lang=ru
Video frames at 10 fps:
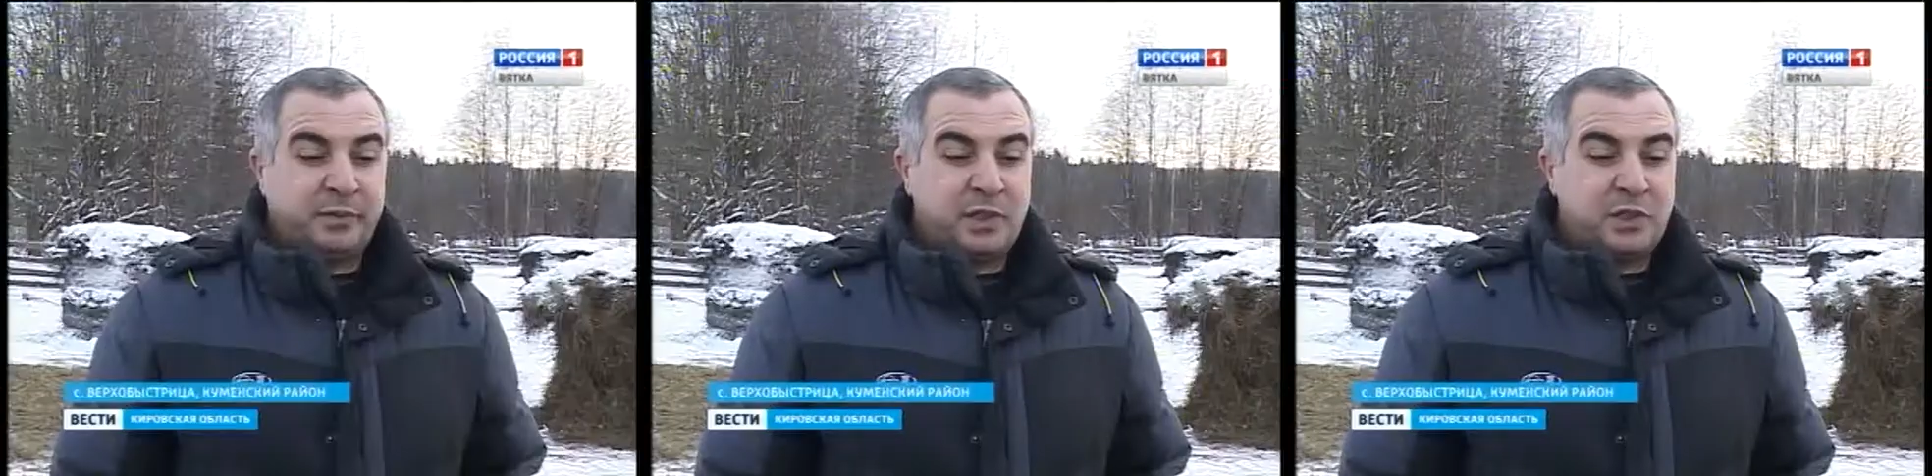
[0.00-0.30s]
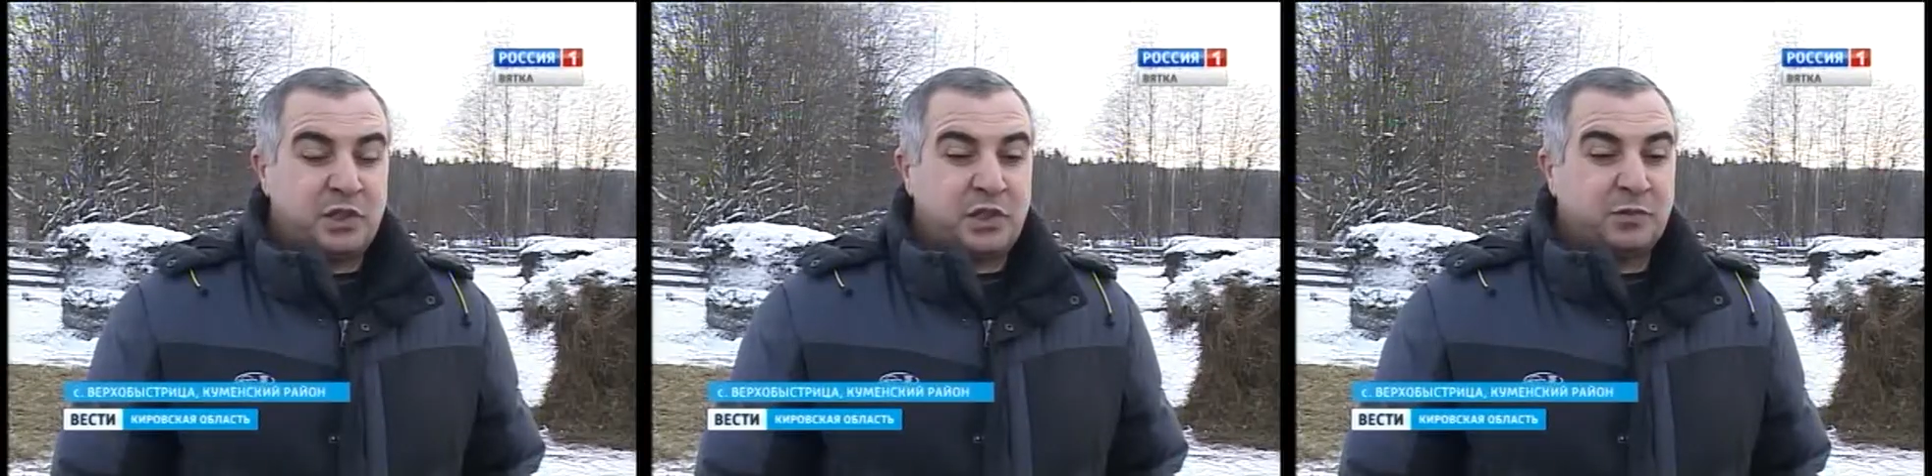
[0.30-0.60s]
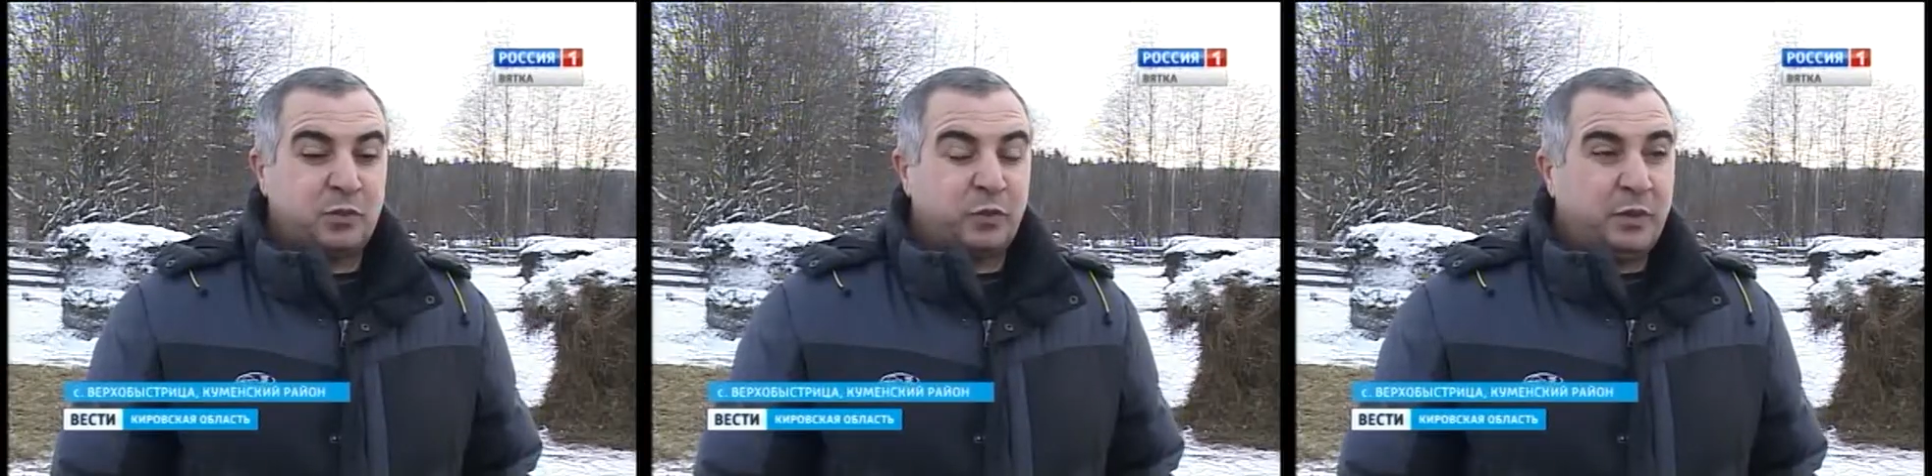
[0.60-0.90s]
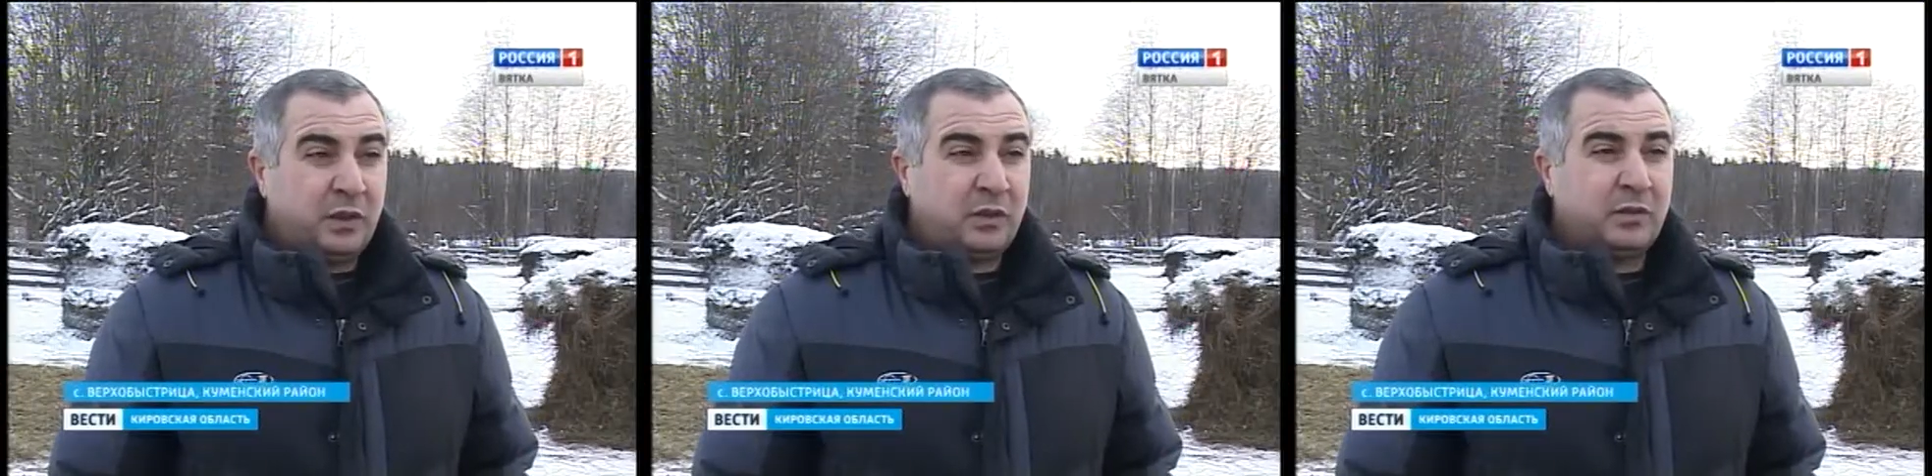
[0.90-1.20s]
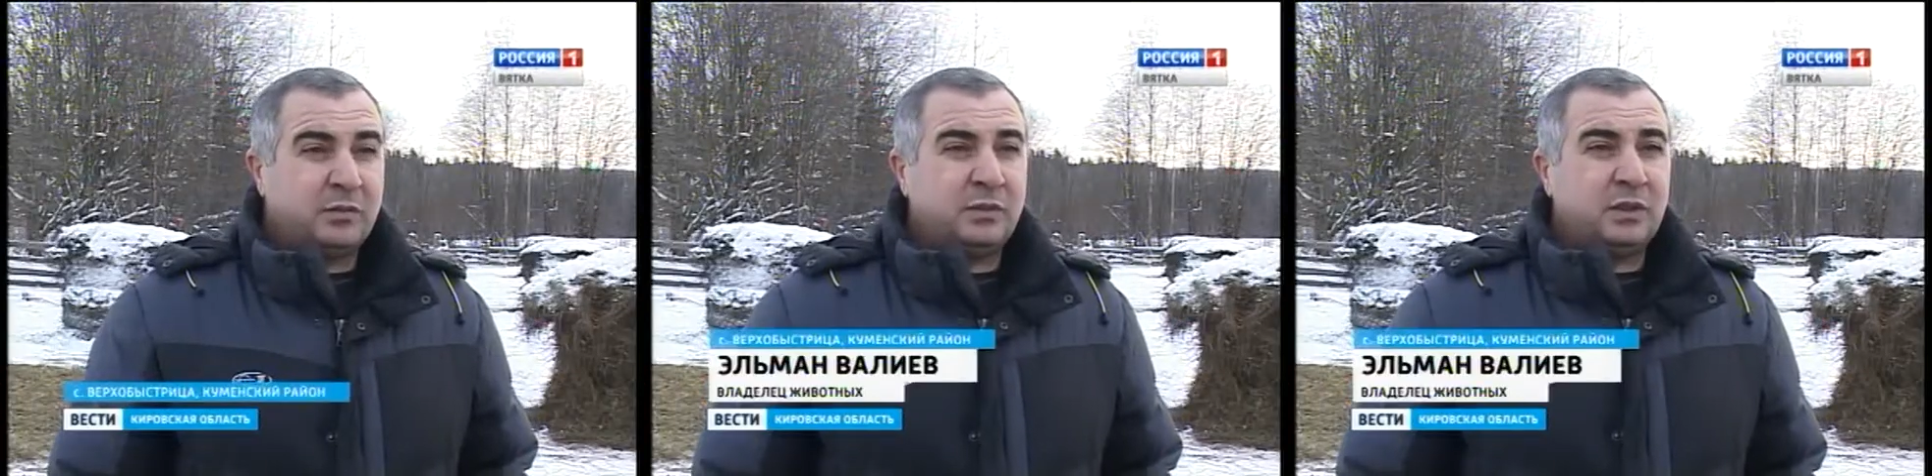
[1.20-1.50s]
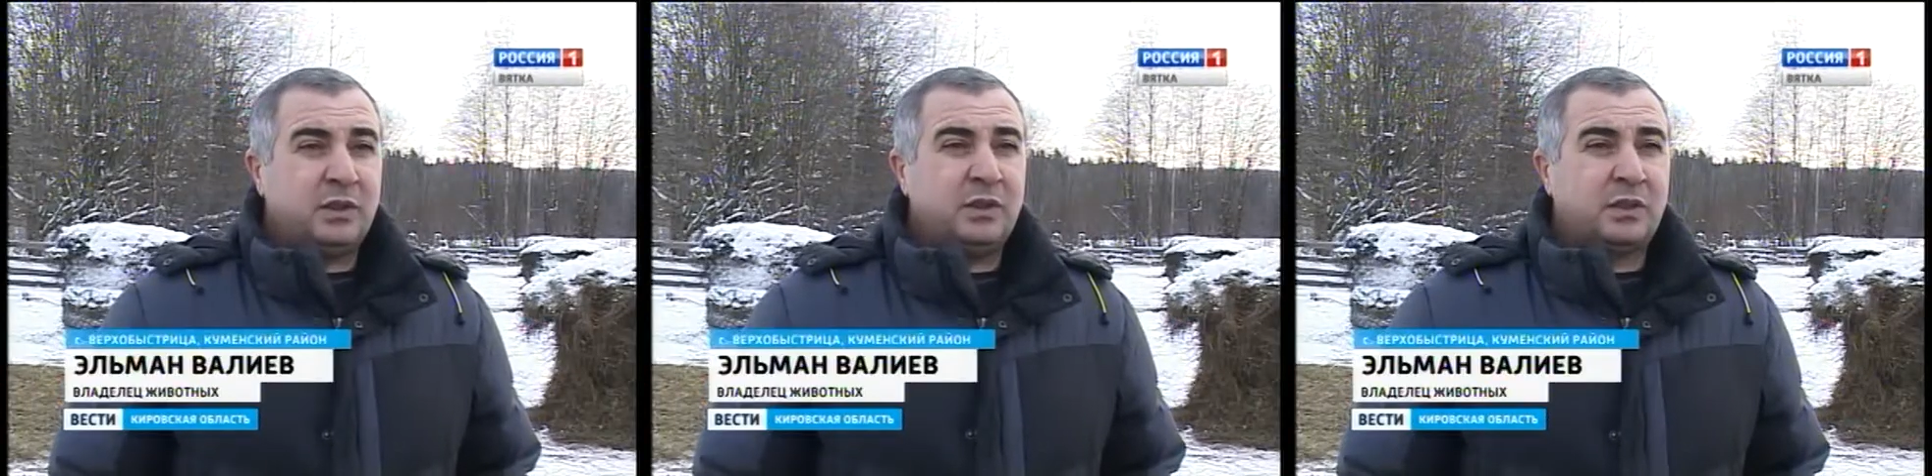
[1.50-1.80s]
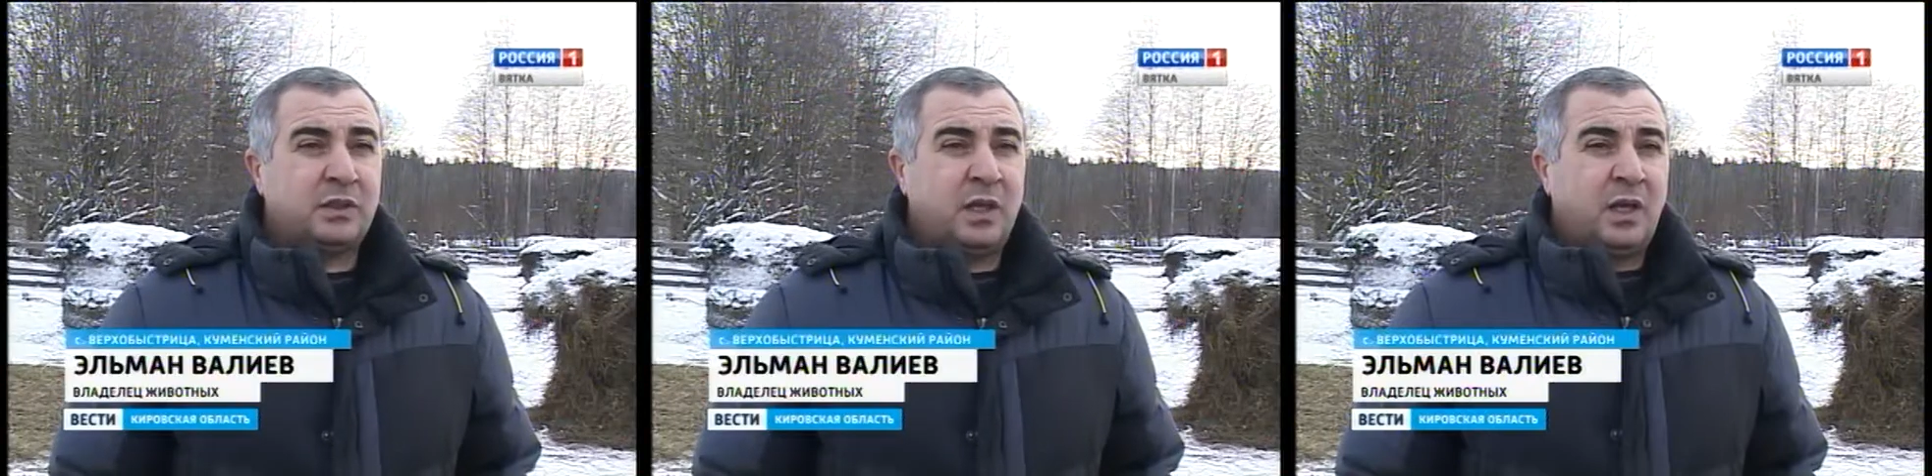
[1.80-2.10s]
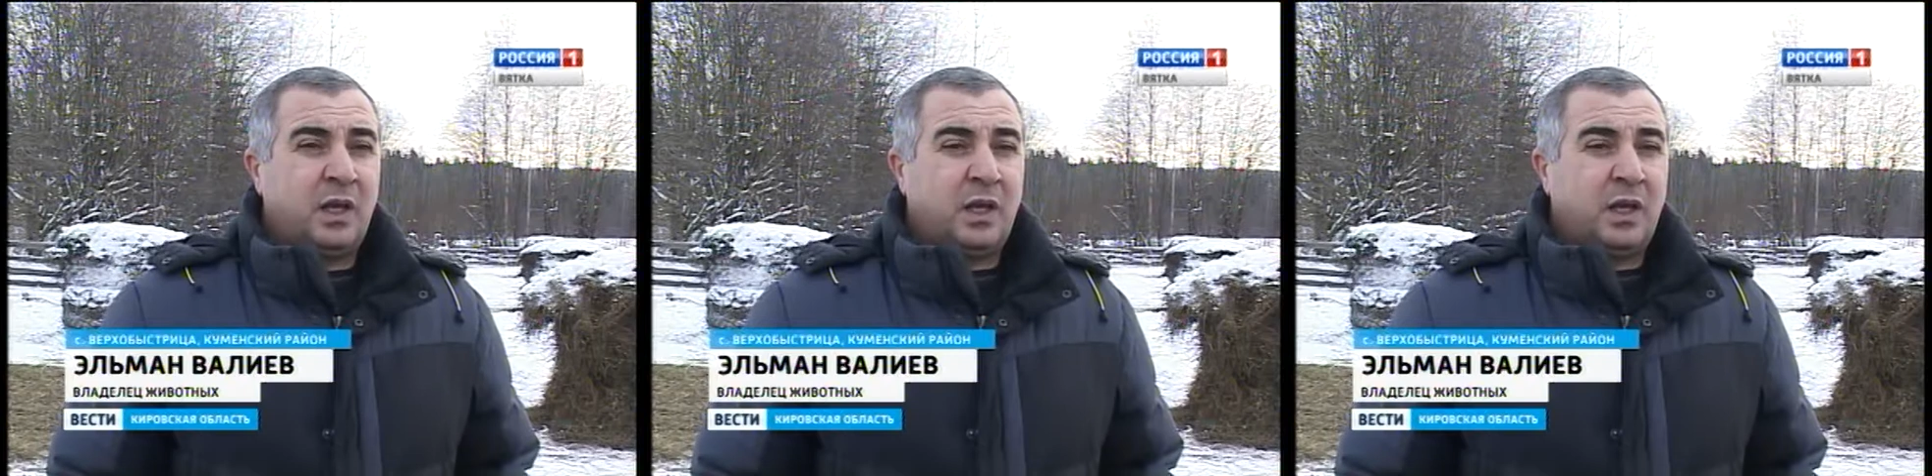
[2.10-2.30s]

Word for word: прежде чем купить, мы этих